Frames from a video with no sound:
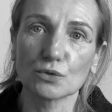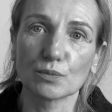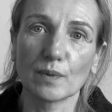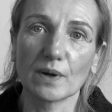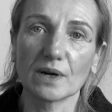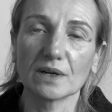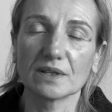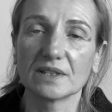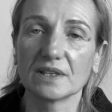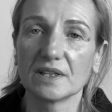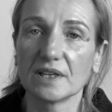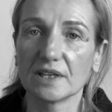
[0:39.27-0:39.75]
je
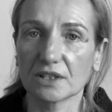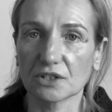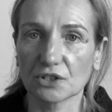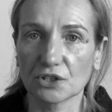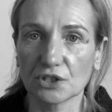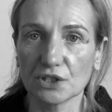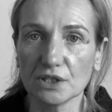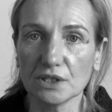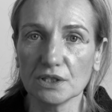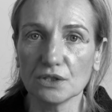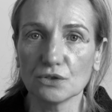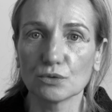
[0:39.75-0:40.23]
parle
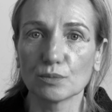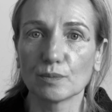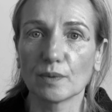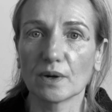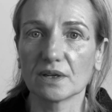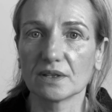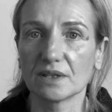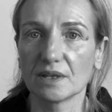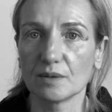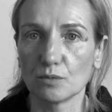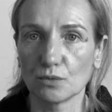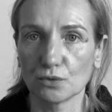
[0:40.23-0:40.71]
d'énergie, je
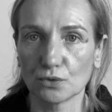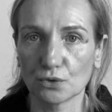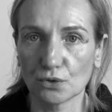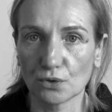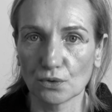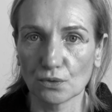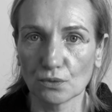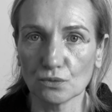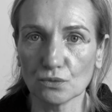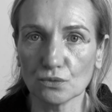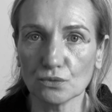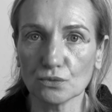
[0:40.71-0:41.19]
parle
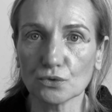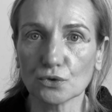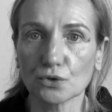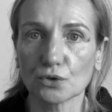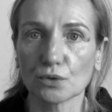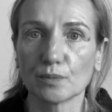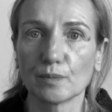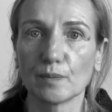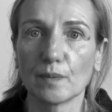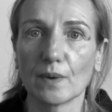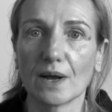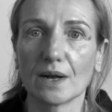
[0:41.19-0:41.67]
d'émotion, je
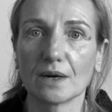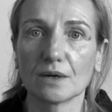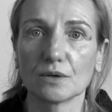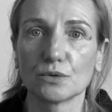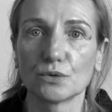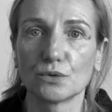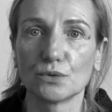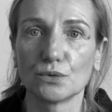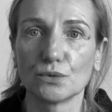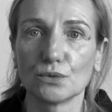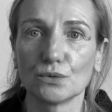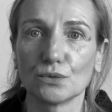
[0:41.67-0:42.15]
parle
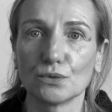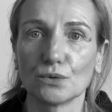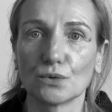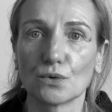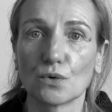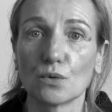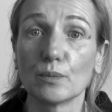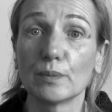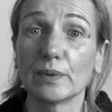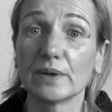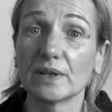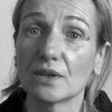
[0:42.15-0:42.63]
de
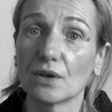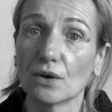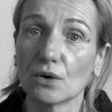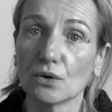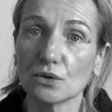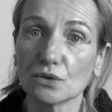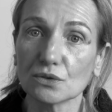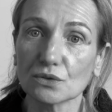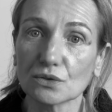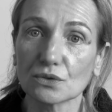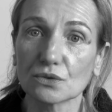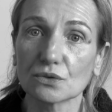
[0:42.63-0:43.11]

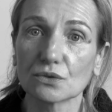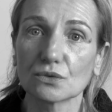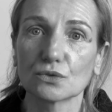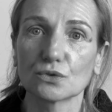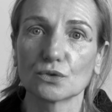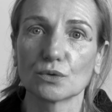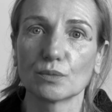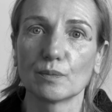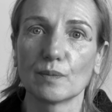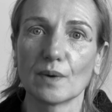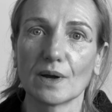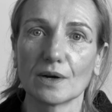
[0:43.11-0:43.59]
compétences,
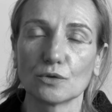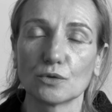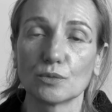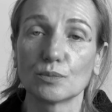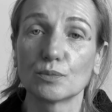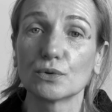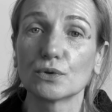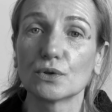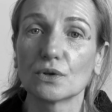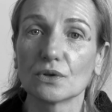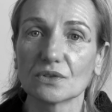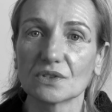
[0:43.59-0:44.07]
je parle de
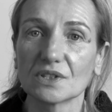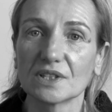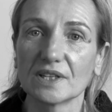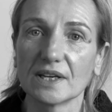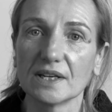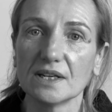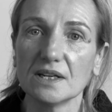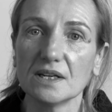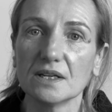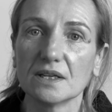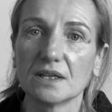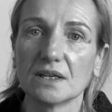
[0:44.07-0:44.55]

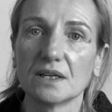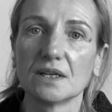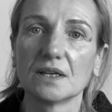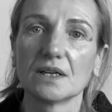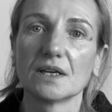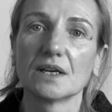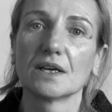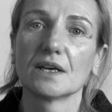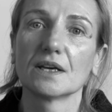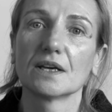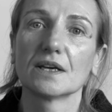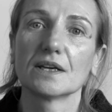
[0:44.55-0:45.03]
potentiel.
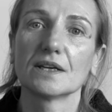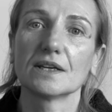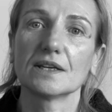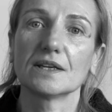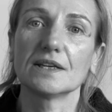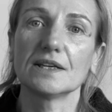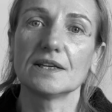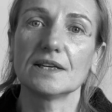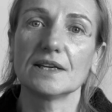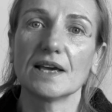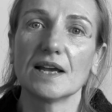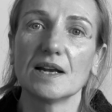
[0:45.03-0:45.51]

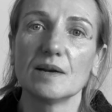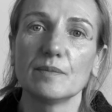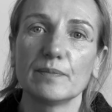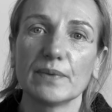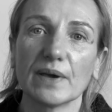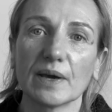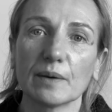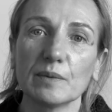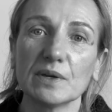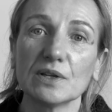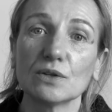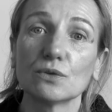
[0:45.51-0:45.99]
Et elle
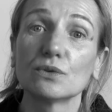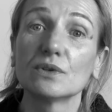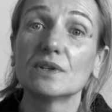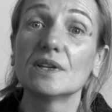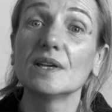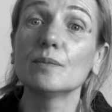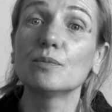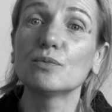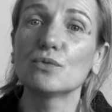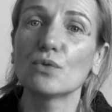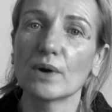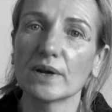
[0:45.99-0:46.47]
permet de
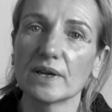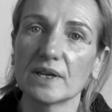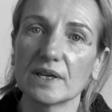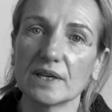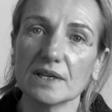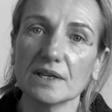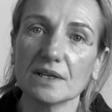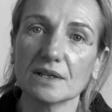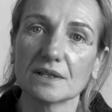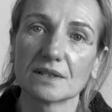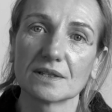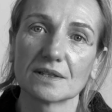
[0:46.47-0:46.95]

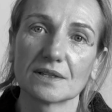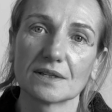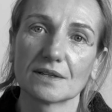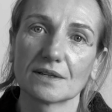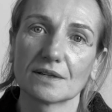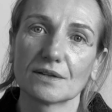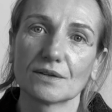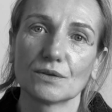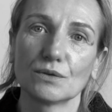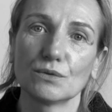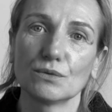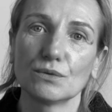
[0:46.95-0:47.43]
déployer,
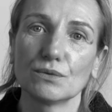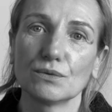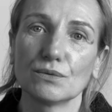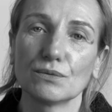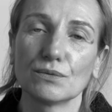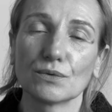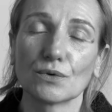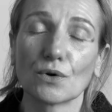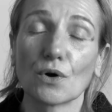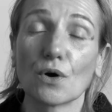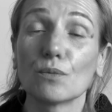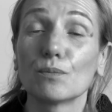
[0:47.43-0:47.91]
de
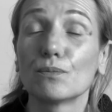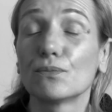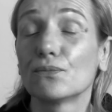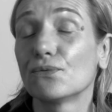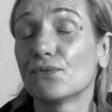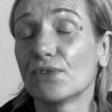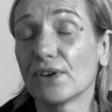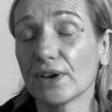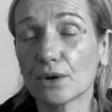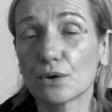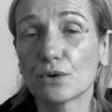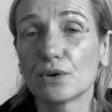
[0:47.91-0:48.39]

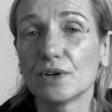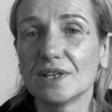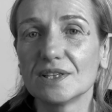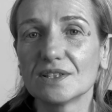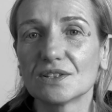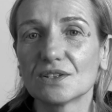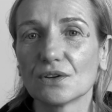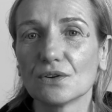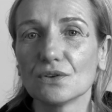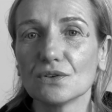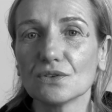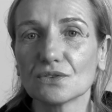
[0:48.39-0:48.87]
faire
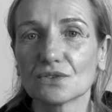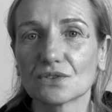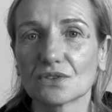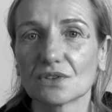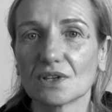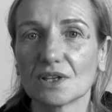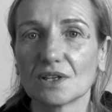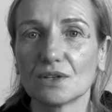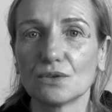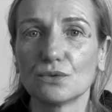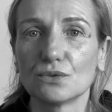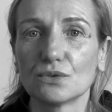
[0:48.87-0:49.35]
connaissance
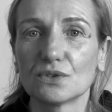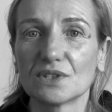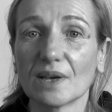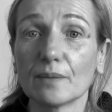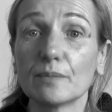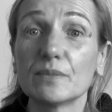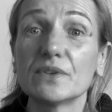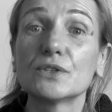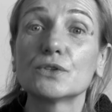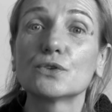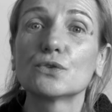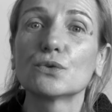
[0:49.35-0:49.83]
et de
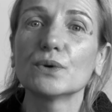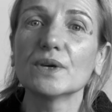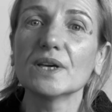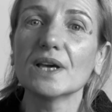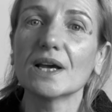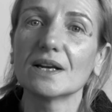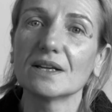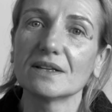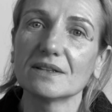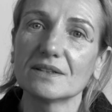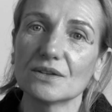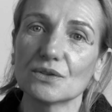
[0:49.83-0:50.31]
s'habituer
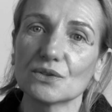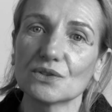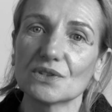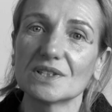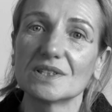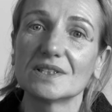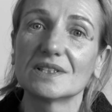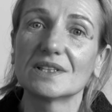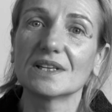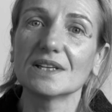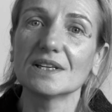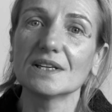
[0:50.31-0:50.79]
à
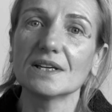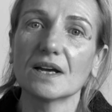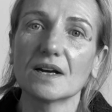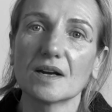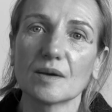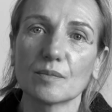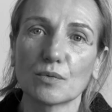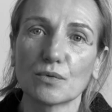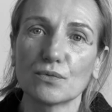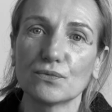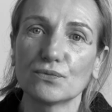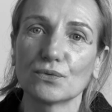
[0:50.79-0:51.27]
l'intensité, à
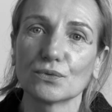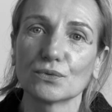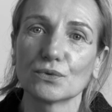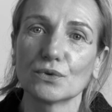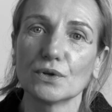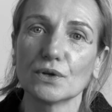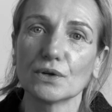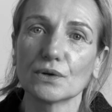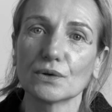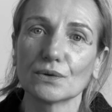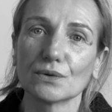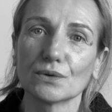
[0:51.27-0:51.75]
la
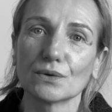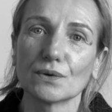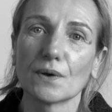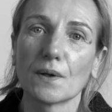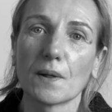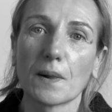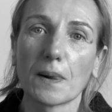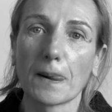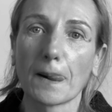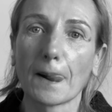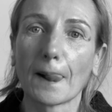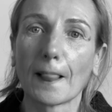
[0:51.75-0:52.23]
profondeur euh,
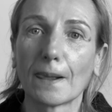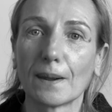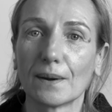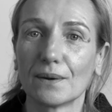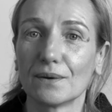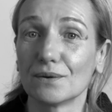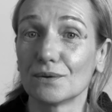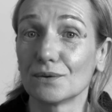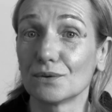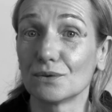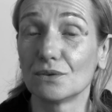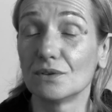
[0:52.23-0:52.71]

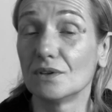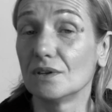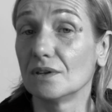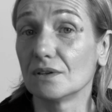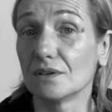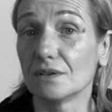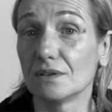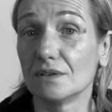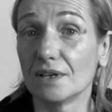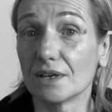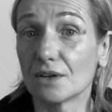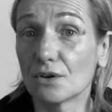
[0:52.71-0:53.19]

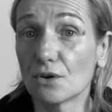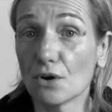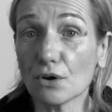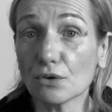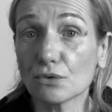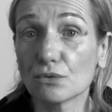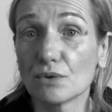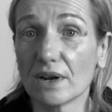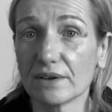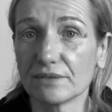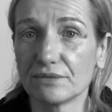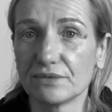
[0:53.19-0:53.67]
euh, des,
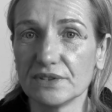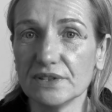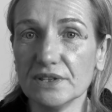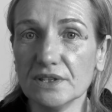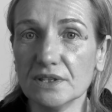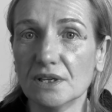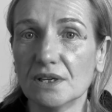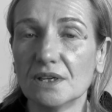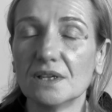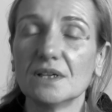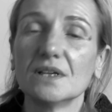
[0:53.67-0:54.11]
corps, de la vie.